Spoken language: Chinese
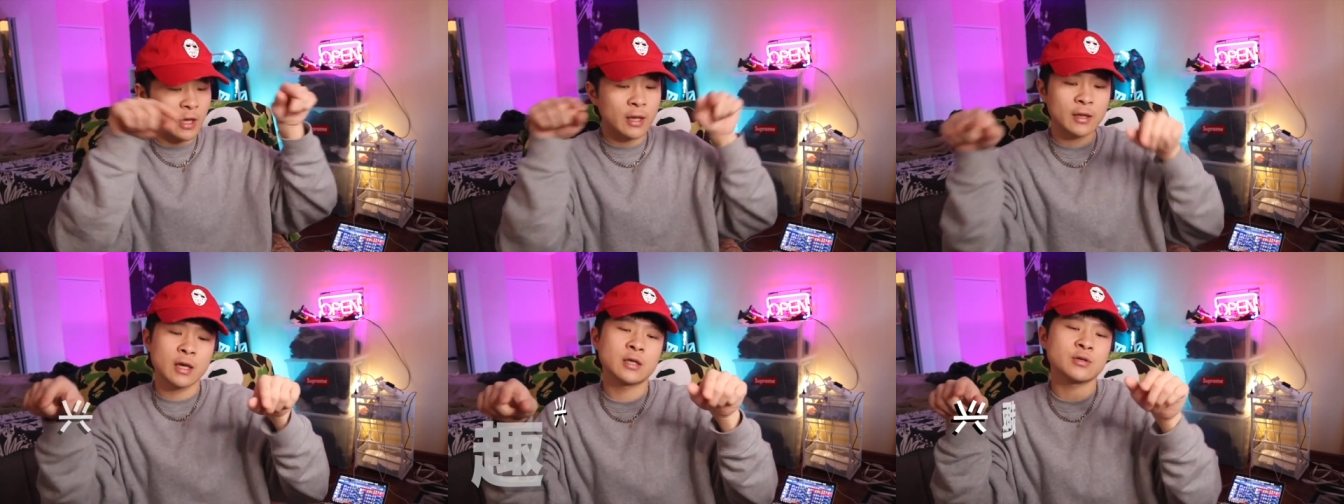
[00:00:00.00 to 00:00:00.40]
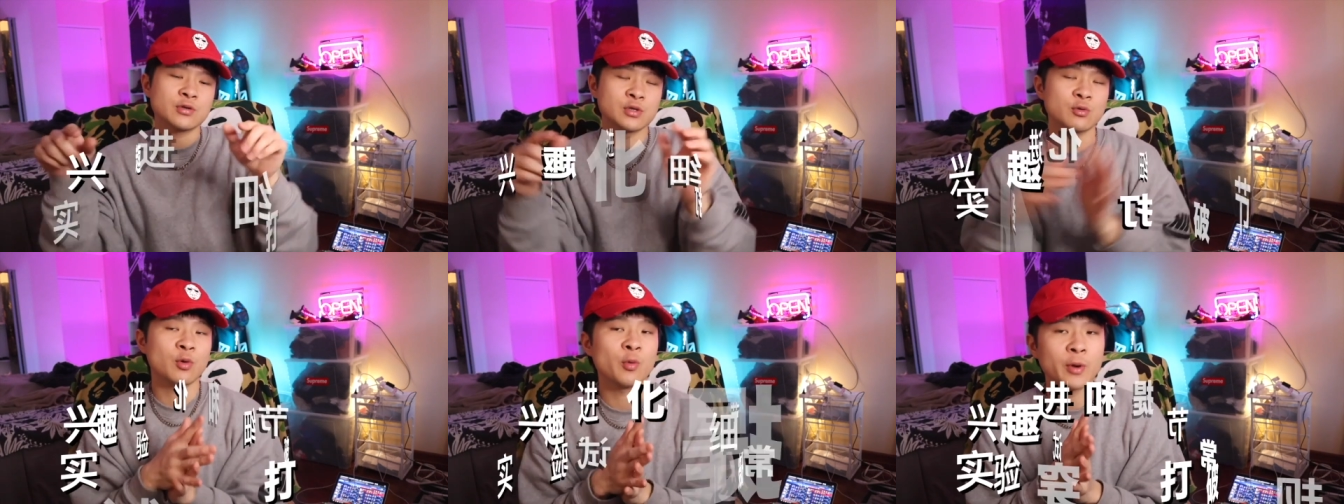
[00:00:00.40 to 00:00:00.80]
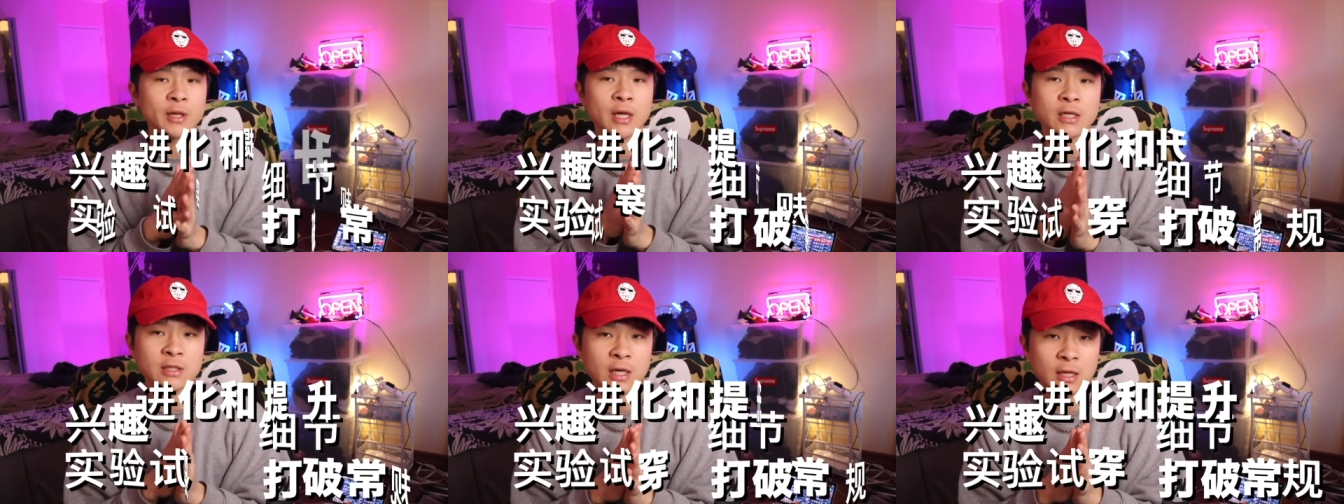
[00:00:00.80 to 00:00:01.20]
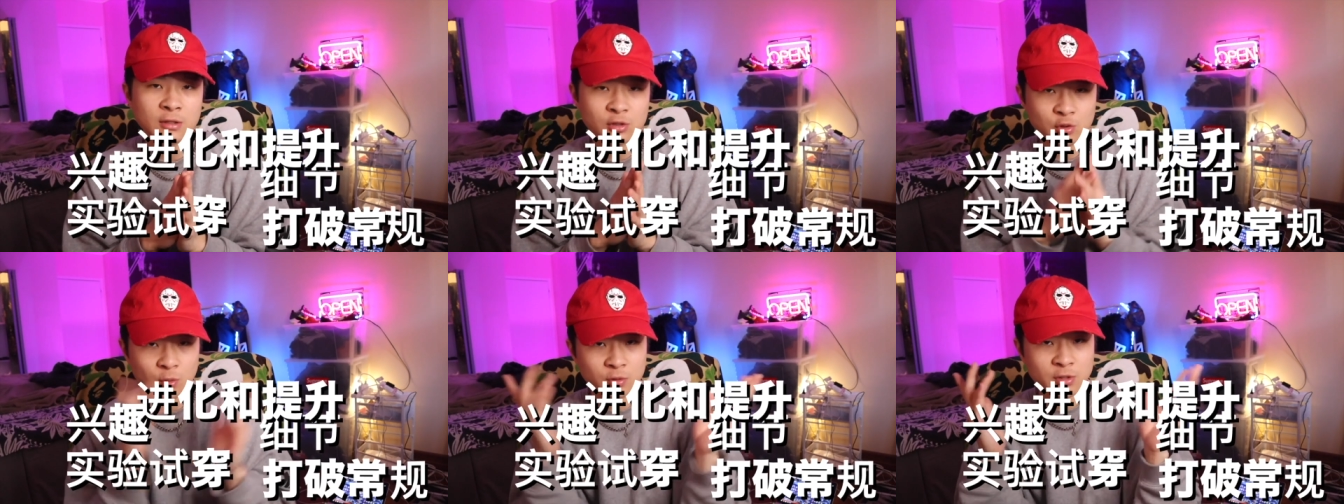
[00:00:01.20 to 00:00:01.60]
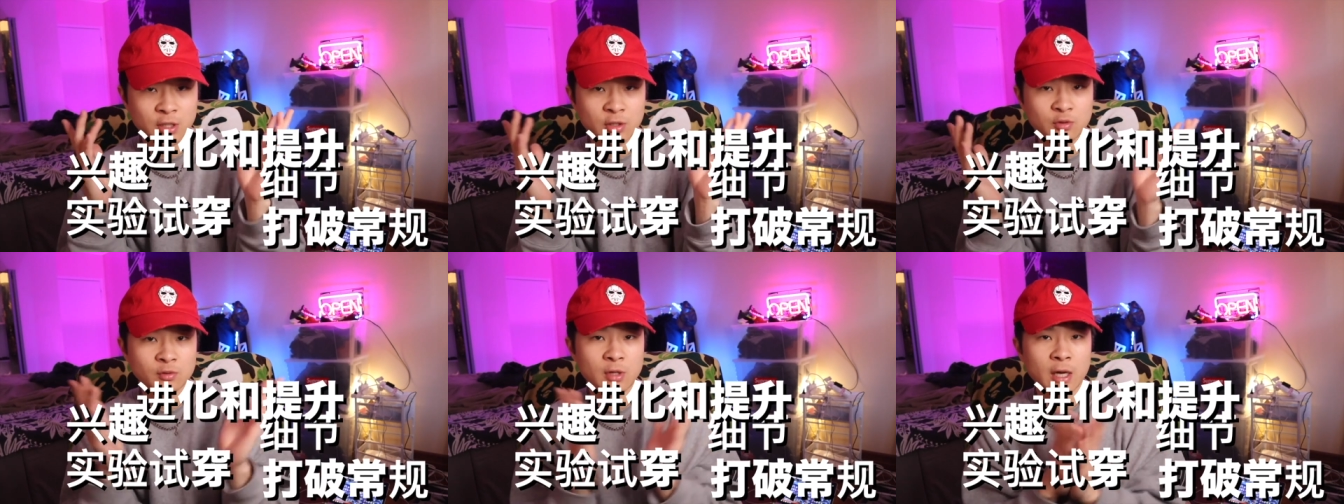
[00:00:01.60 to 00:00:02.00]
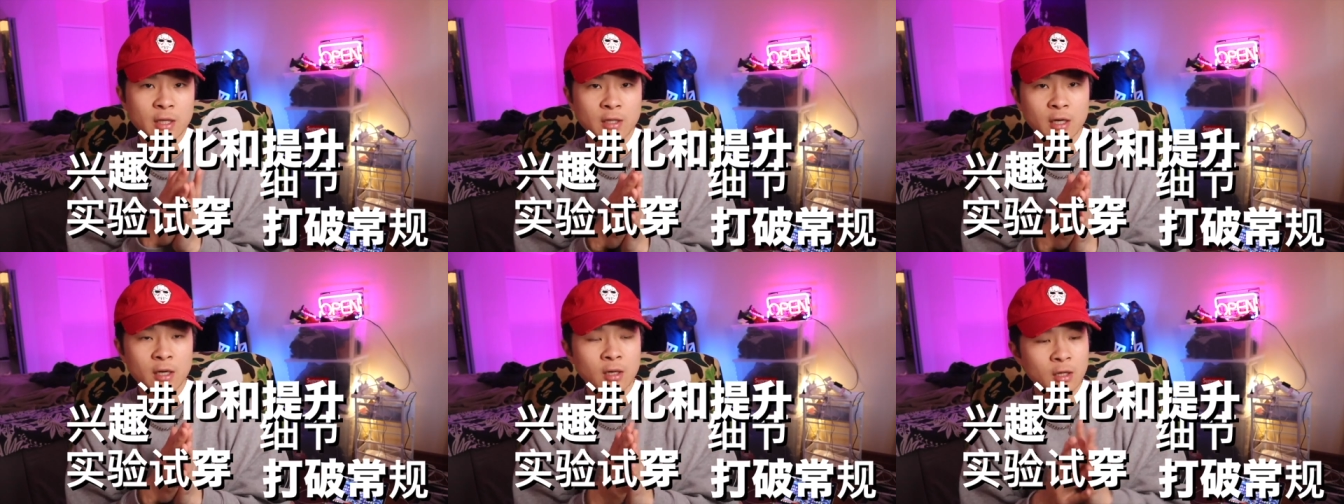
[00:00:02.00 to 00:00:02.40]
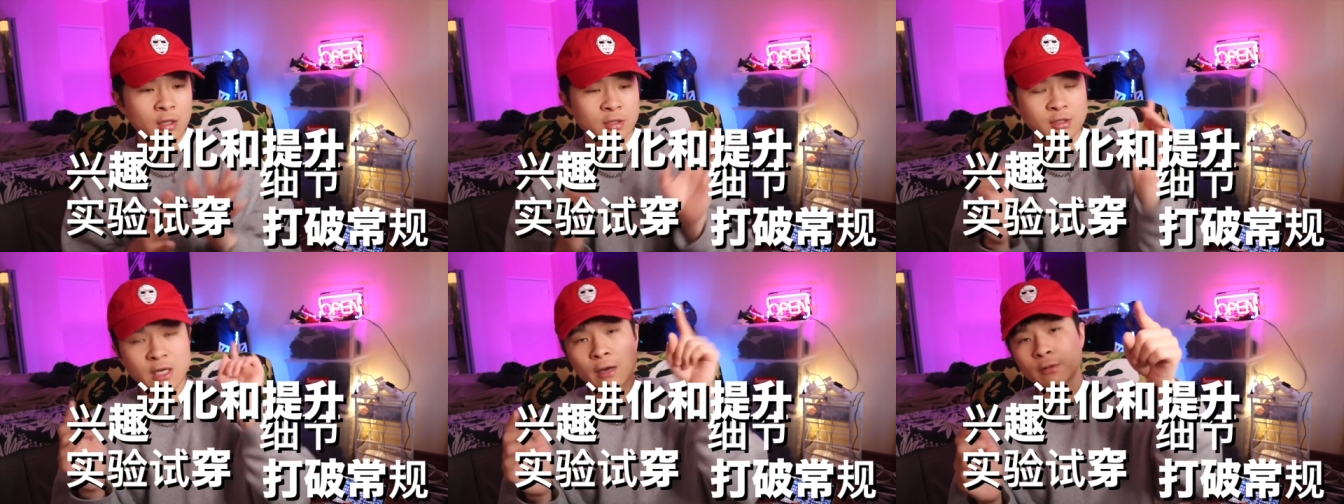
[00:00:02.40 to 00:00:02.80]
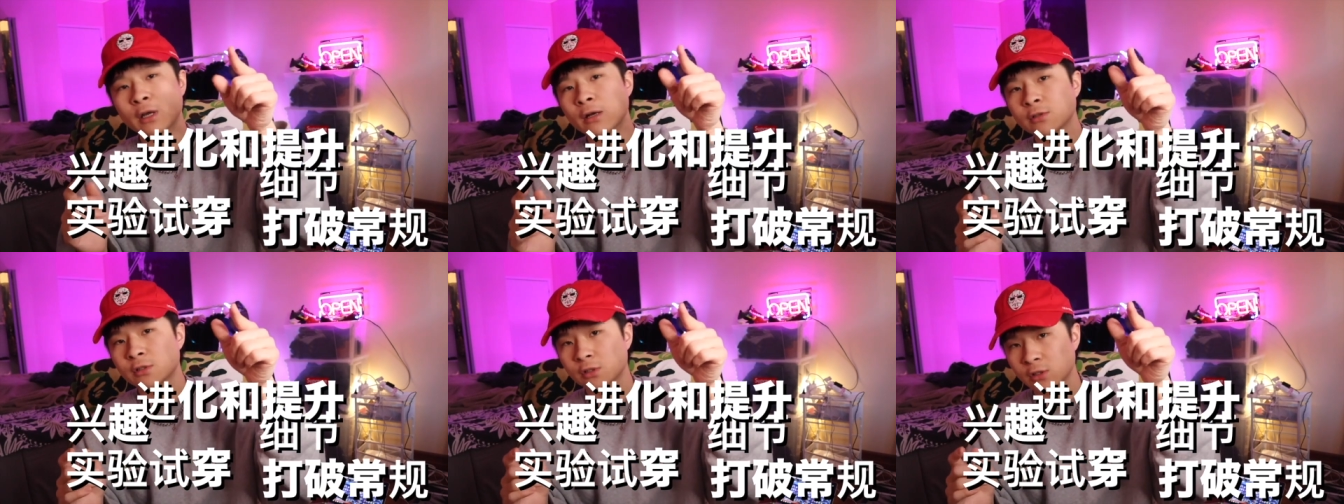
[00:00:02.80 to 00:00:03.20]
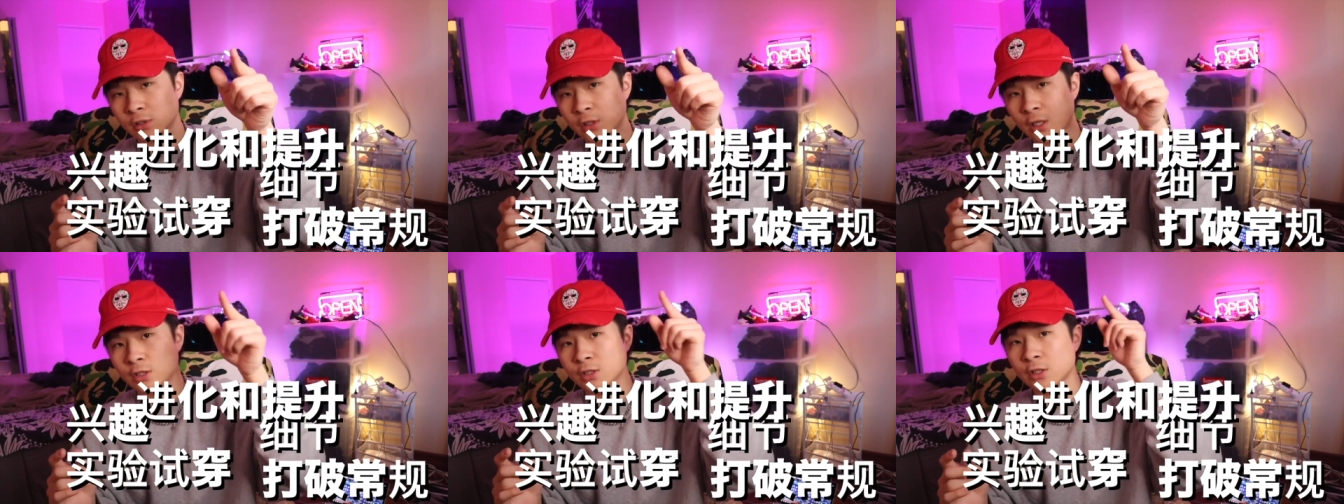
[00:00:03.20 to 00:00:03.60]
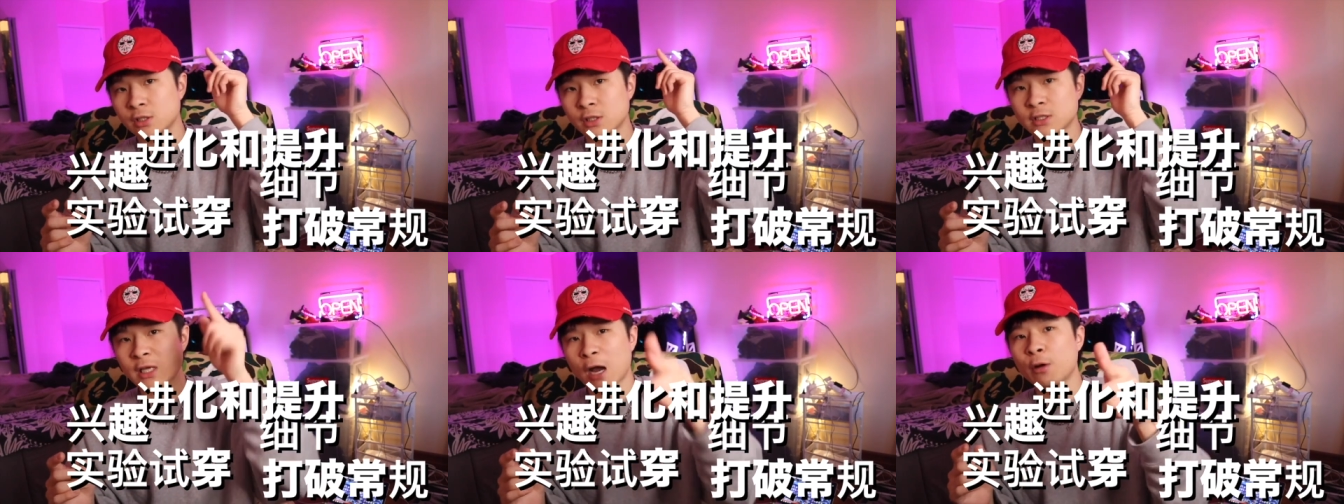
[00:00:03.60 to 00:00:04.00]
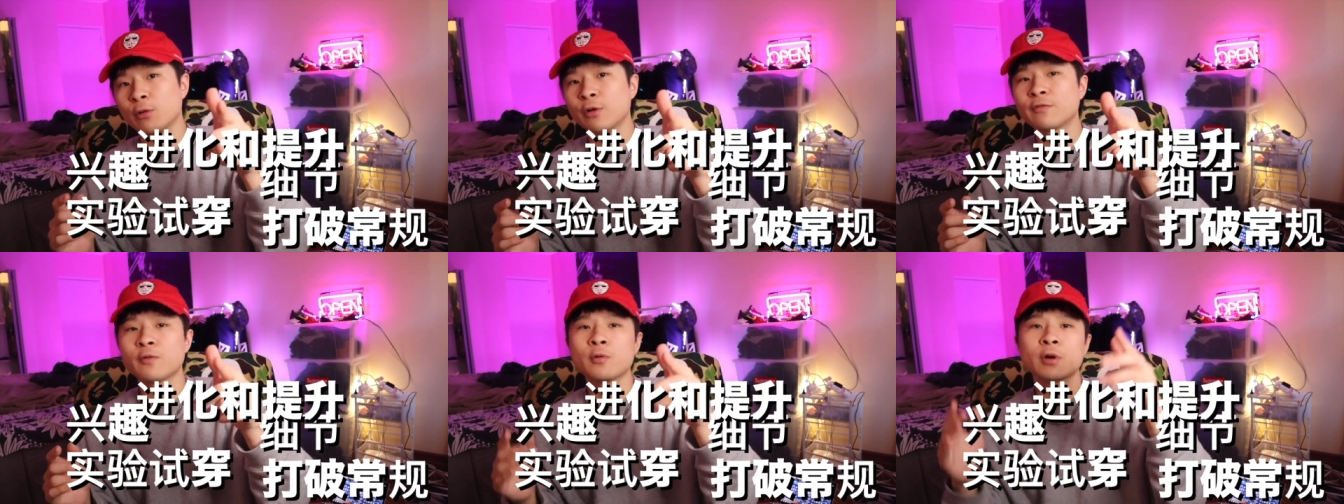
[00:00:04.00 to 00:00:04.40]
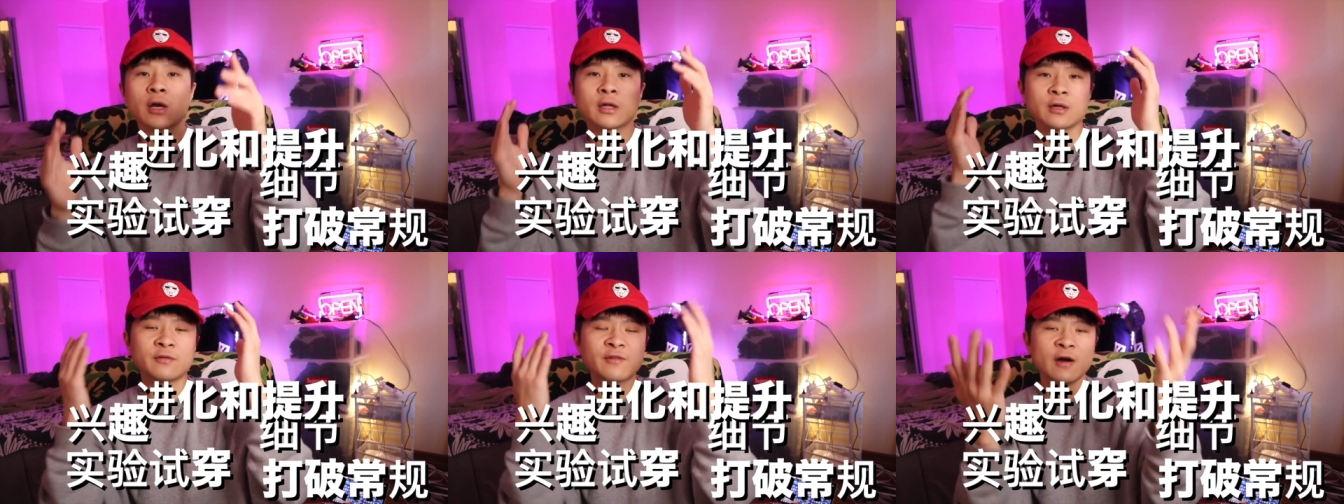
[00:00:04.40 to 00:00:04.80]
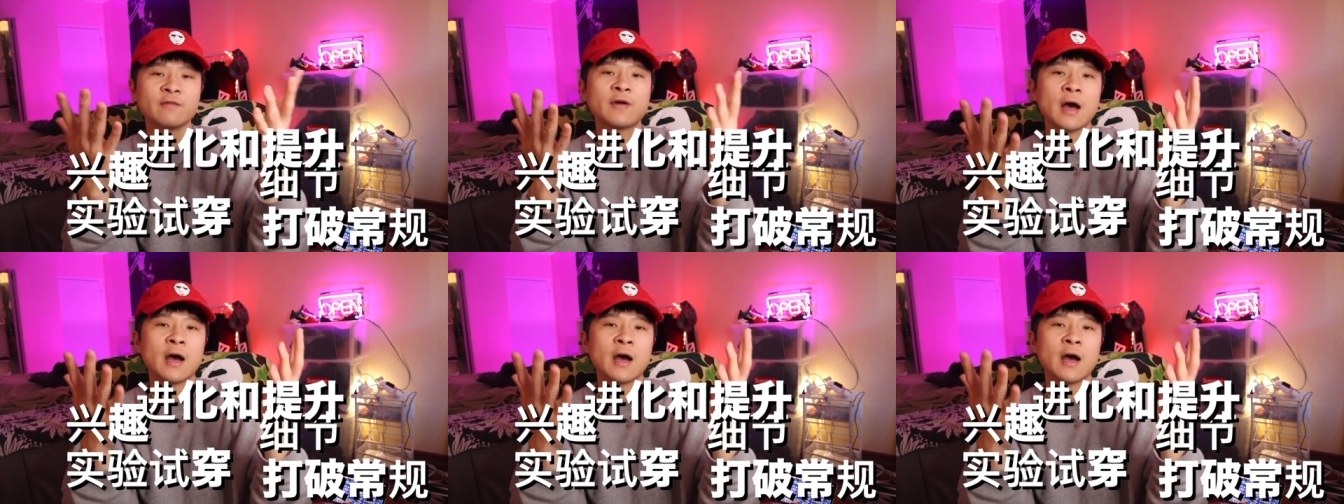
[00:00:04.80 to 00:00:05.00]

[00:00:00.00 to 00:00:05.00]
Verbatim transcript: 点呢，就是我为大家总结出来的，找到适合自己潮流风格的方